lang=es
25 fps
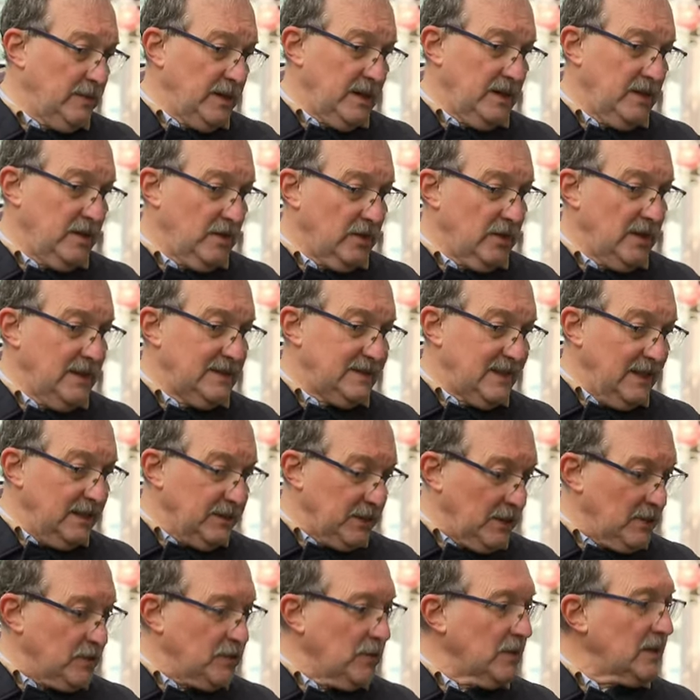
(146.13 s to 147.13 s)
digo, del
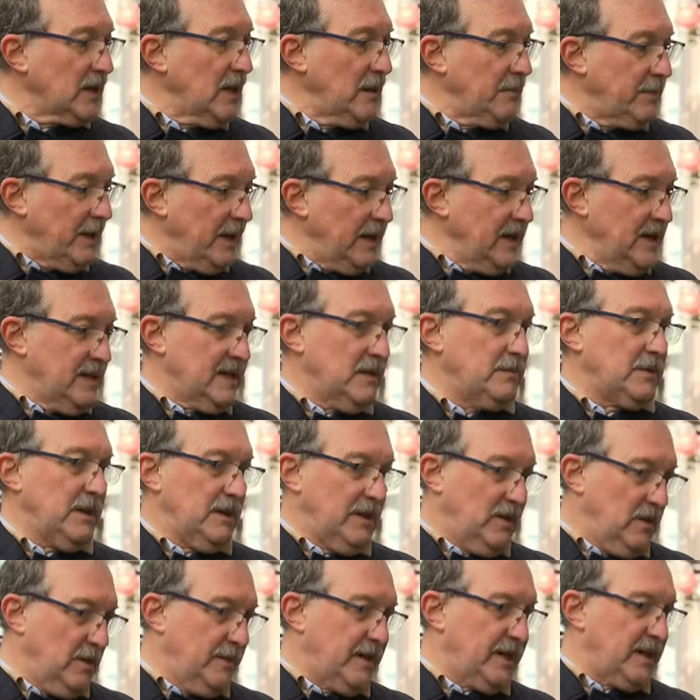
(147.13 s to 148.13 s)
centro-sur del país, estamos hablando de
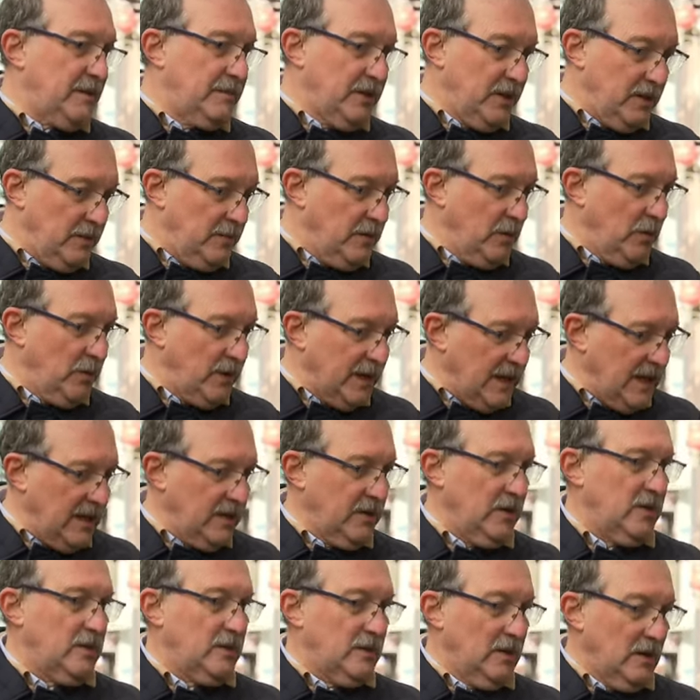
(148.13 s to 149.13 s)
departamentos como
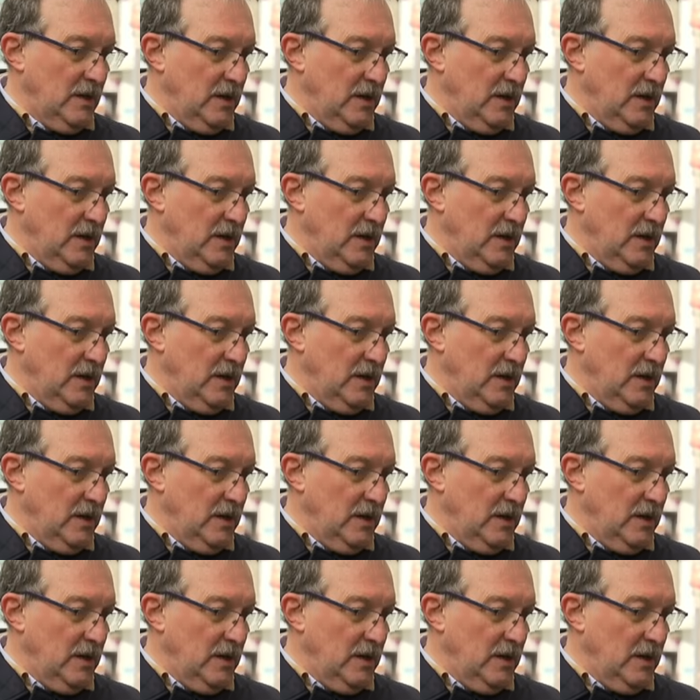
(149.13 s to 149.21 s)
Durazno,